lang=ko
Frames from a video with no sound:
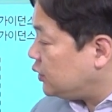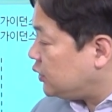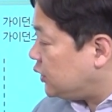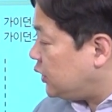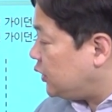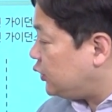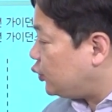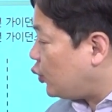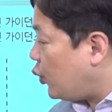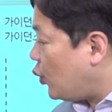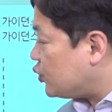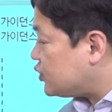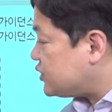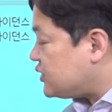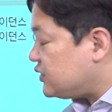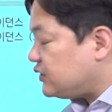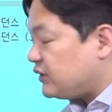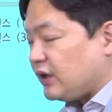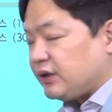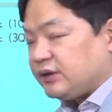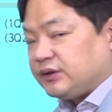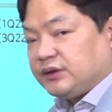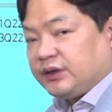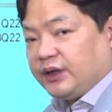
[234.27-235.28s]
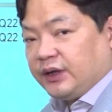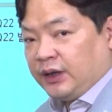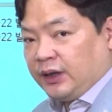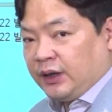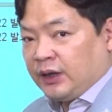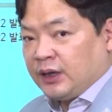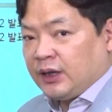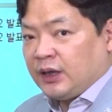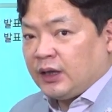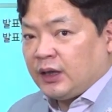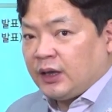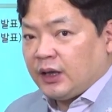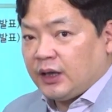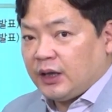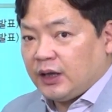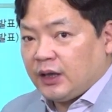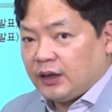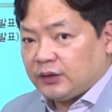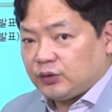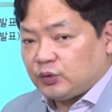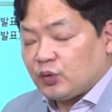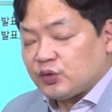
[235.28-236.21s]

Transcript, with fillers: 이 통신사들의 예,